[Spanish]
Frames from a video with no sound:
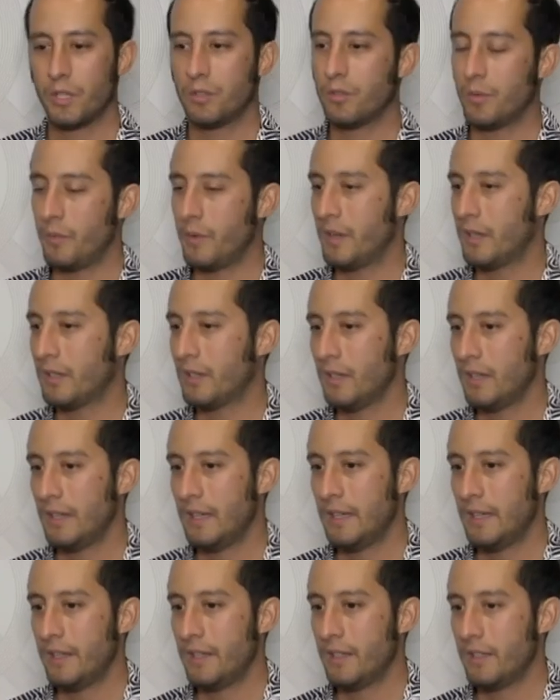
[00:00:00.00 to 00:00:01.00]
a tomar.
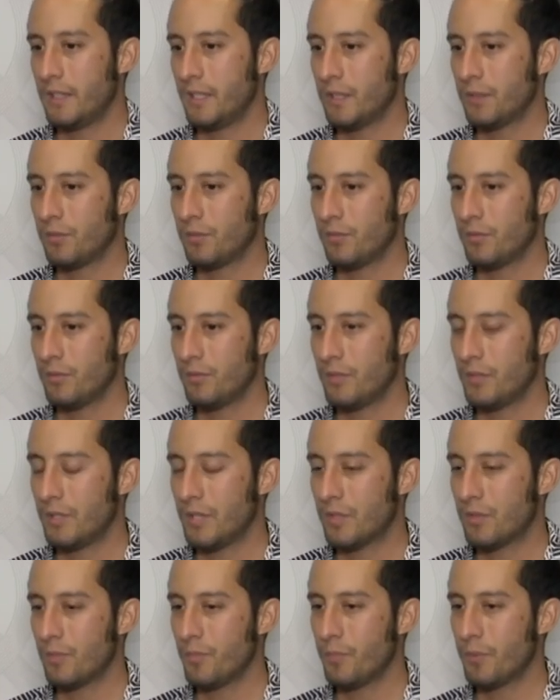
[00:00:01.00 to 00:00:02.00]
Y es un,
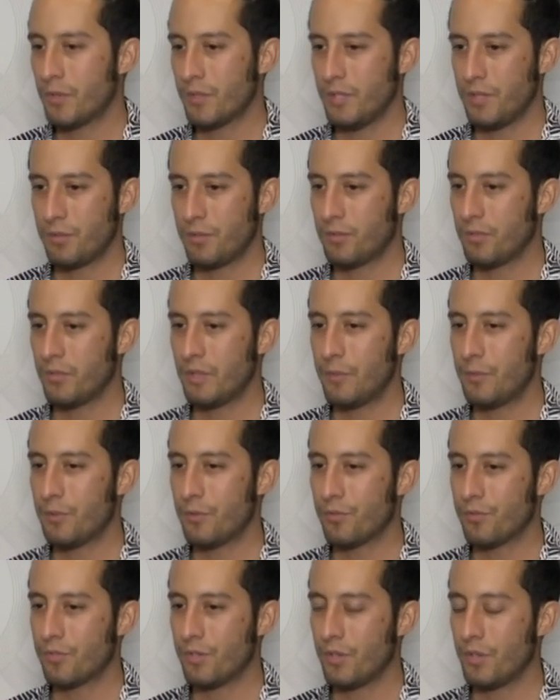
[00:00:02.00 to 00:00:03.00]
es un proceso, es una
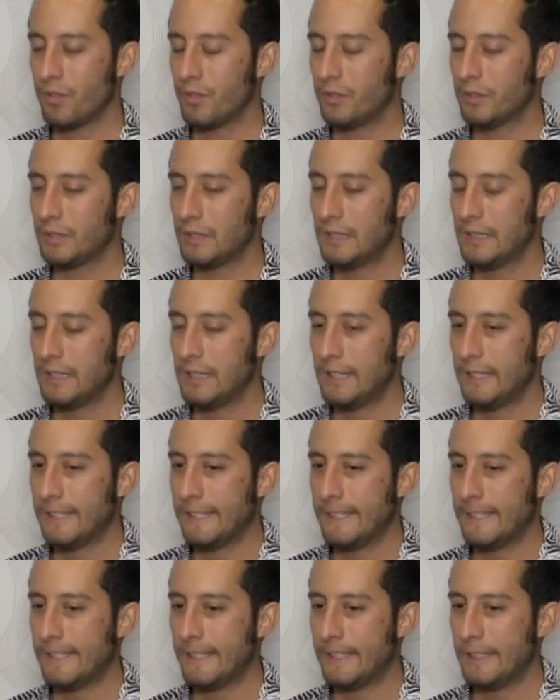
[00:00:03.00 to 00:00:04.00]
evolución.
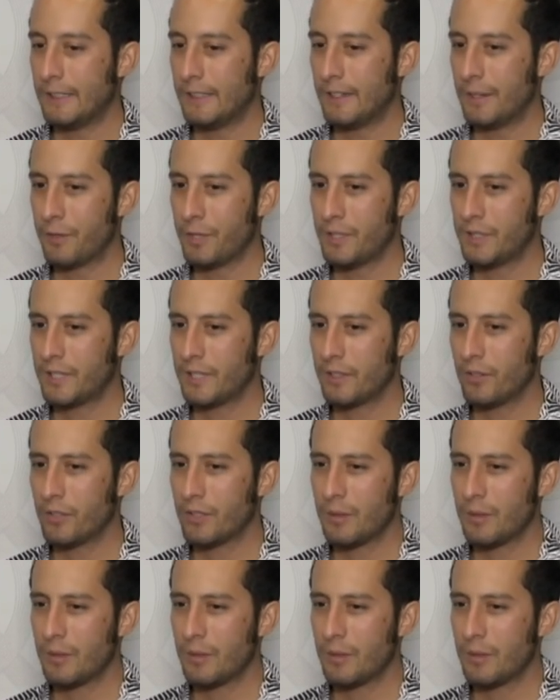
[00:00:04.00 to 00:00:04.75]
Eh, ahorita creo